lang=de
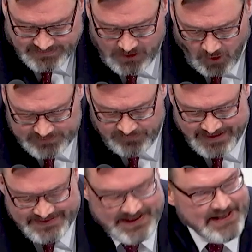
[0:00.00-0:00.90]
Die Leute
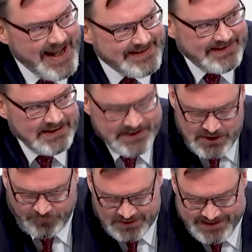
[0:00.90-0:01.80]
wenden sich in erster
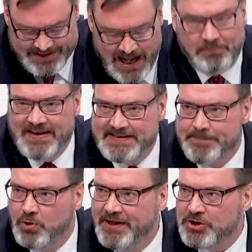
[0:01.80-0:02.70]
Linie von Ihnen ab, weil Sie
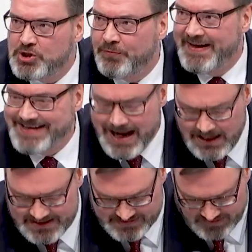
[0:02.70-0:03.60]
politische
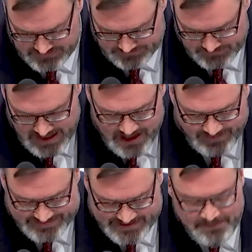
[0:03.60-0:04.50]
Versager sind,
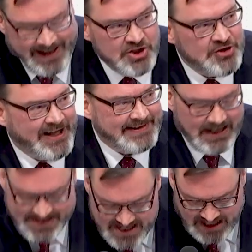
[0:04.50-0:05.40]
weil Sie die Menschen
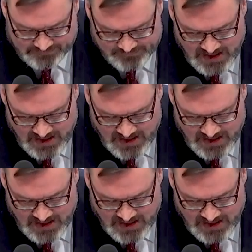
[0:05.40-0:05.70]
drangsalieren,